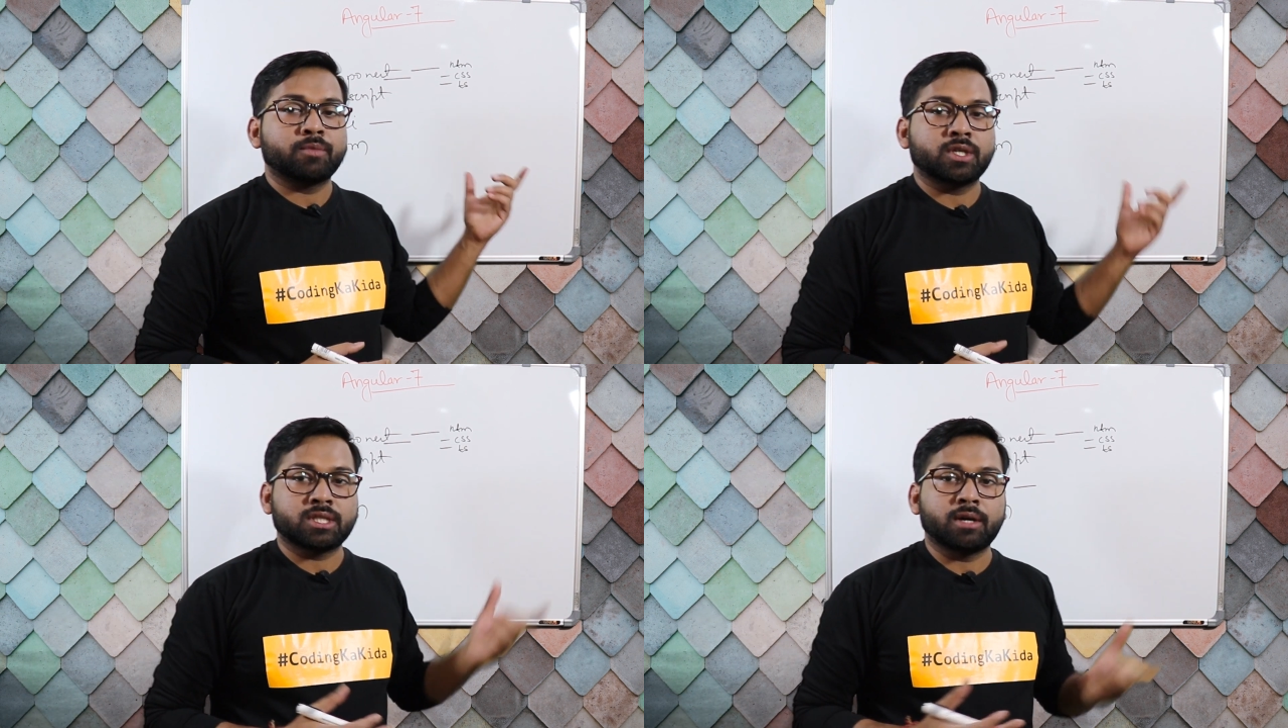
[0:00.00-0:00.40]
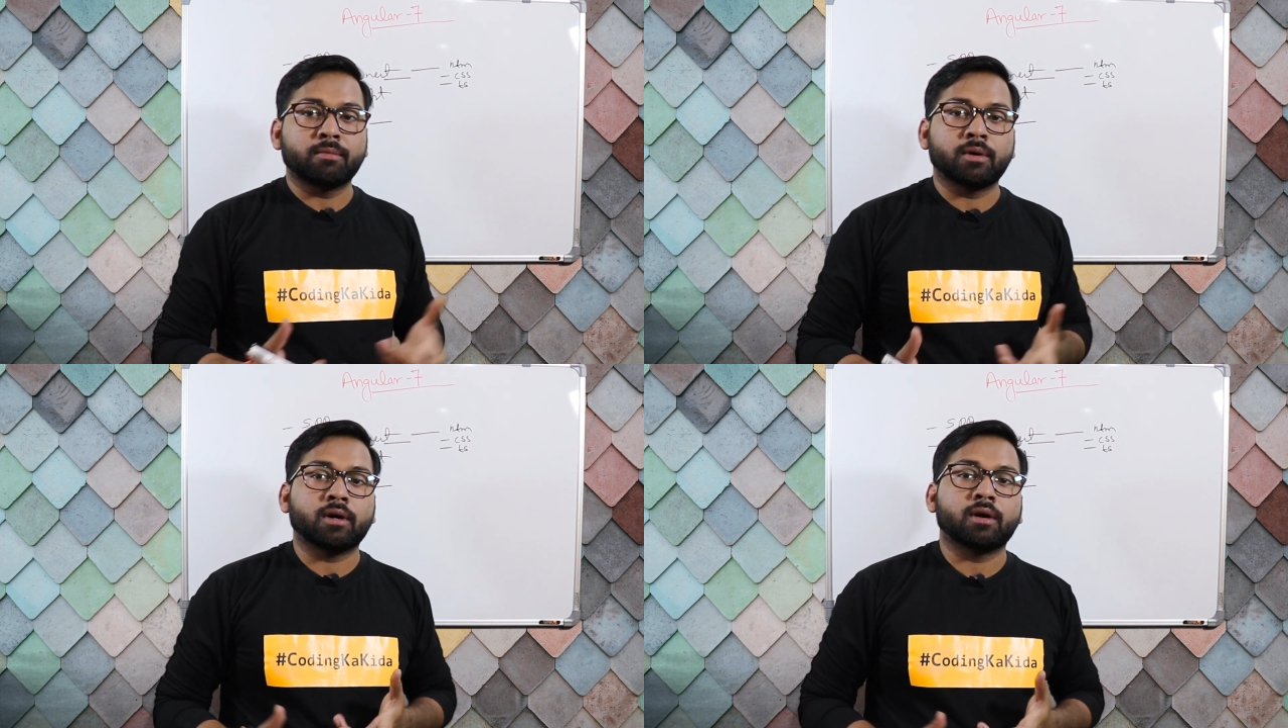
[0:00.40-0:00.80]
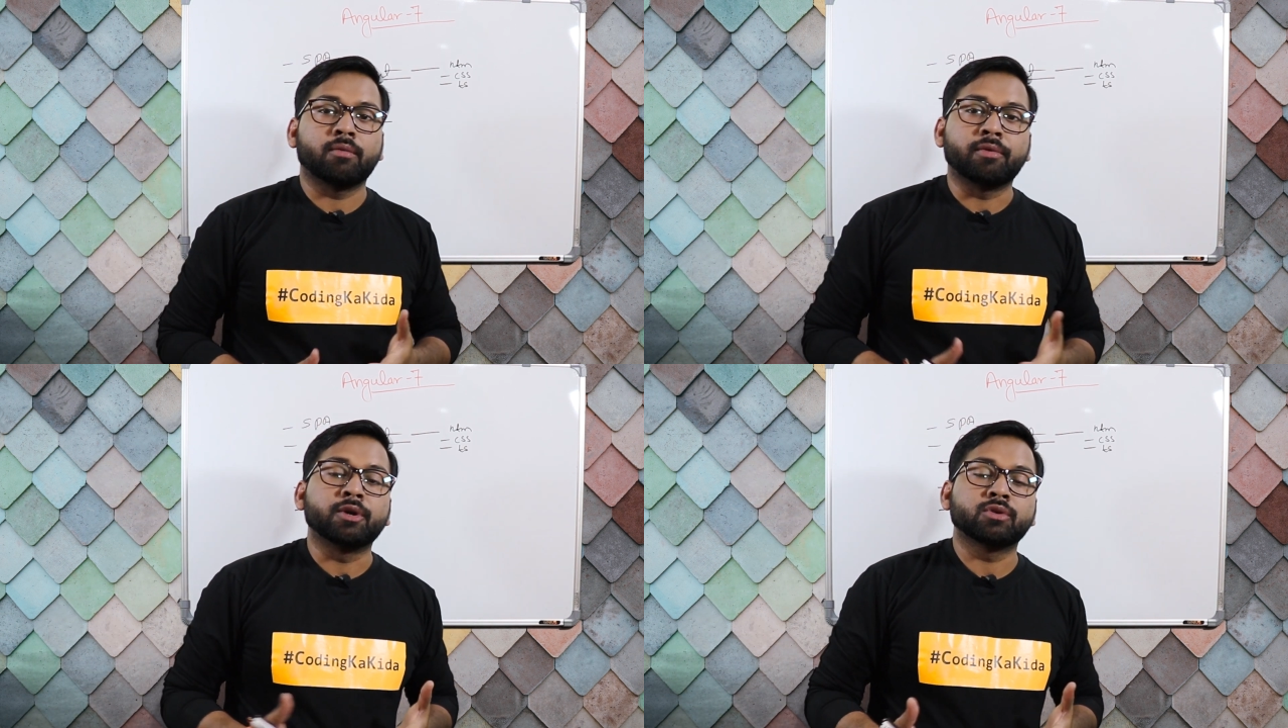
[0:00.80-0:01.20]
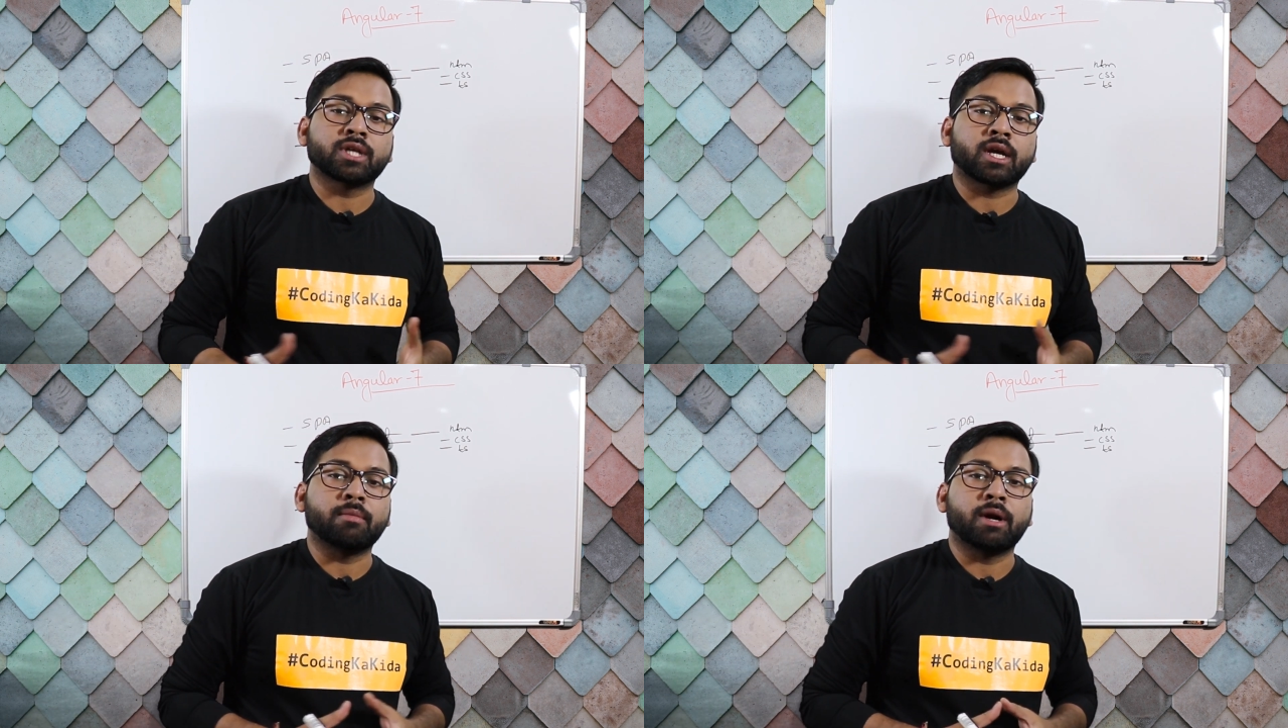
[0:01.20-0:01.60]
जैसे हम
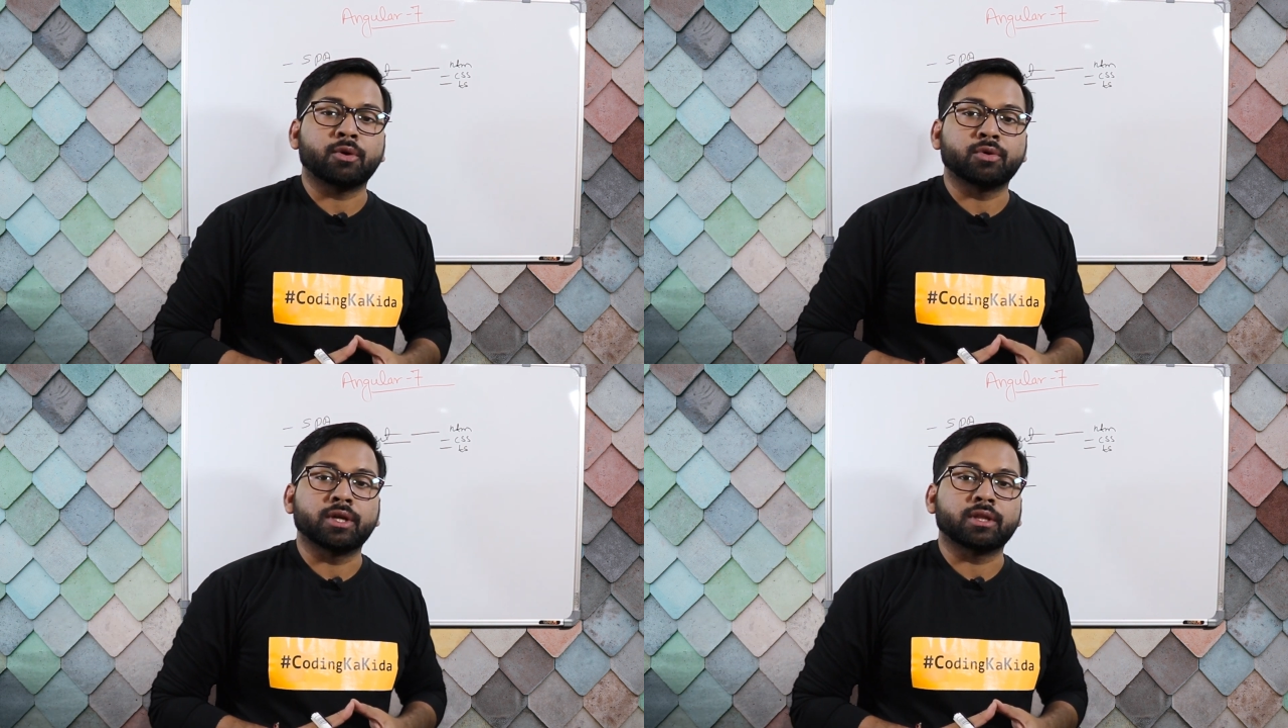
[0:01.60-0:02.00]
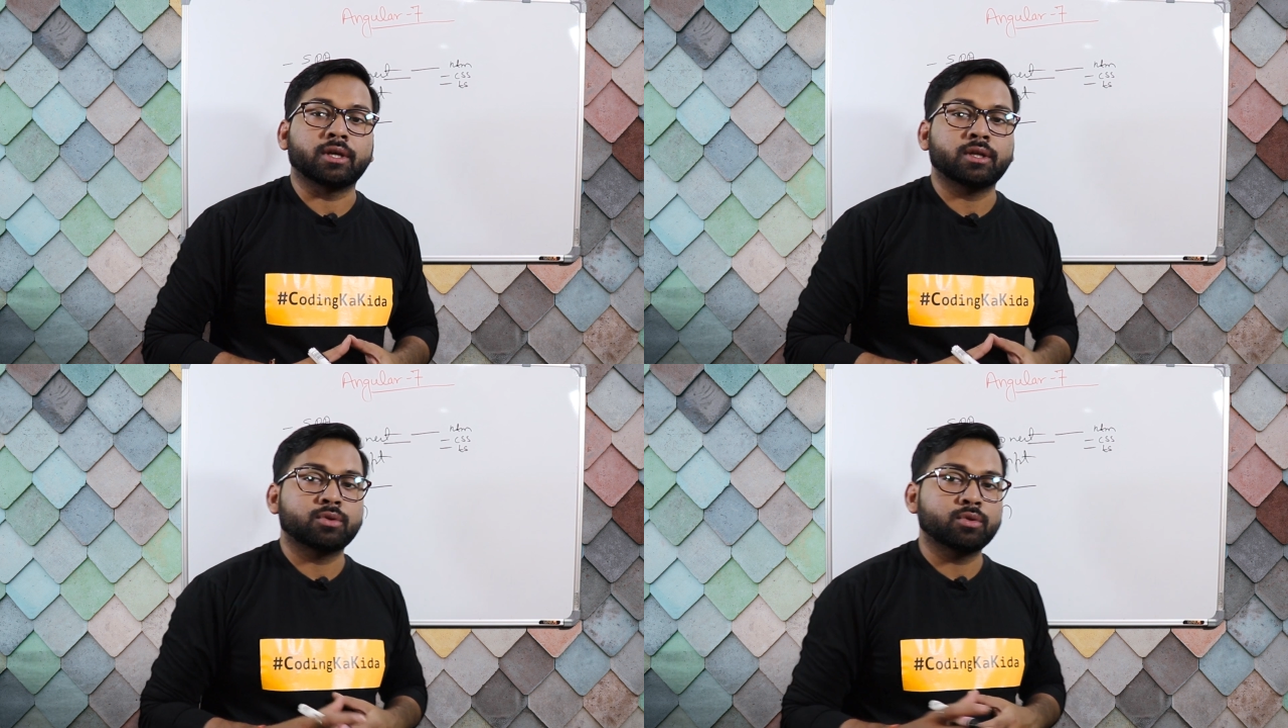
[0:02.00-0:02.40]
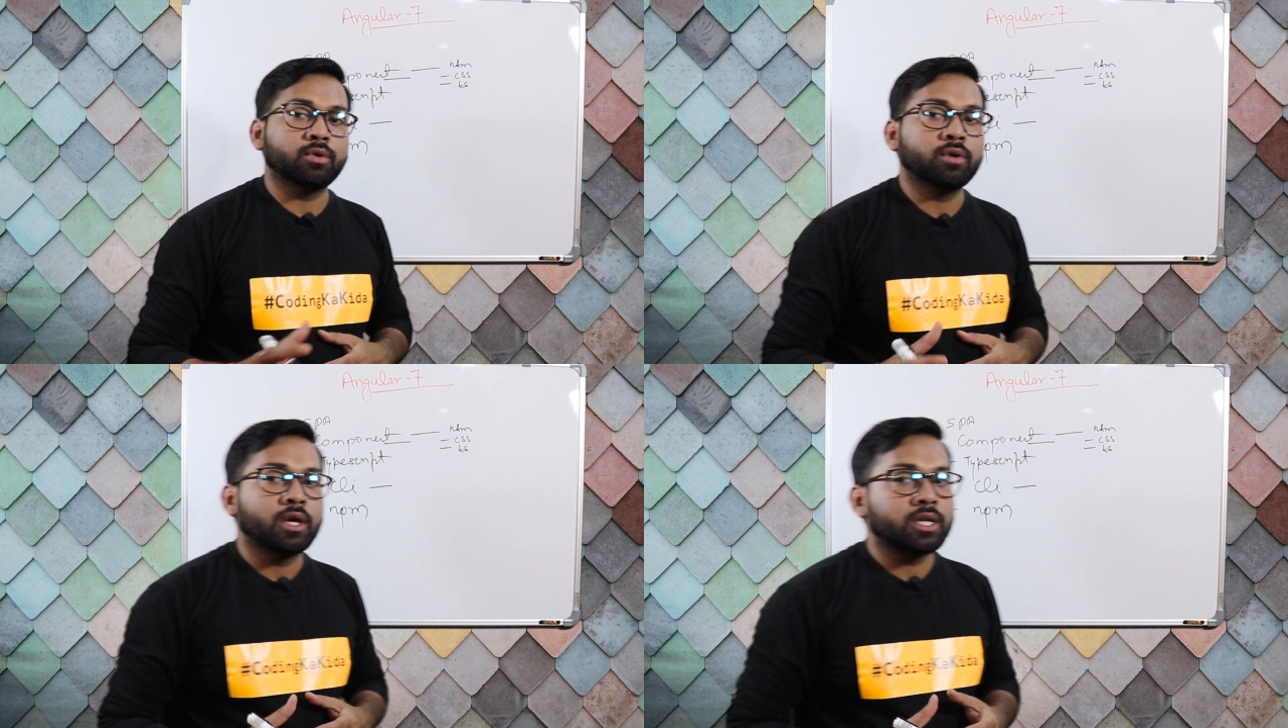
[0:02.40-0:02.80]
विंडोज़ के कमांड को देखते हैं तो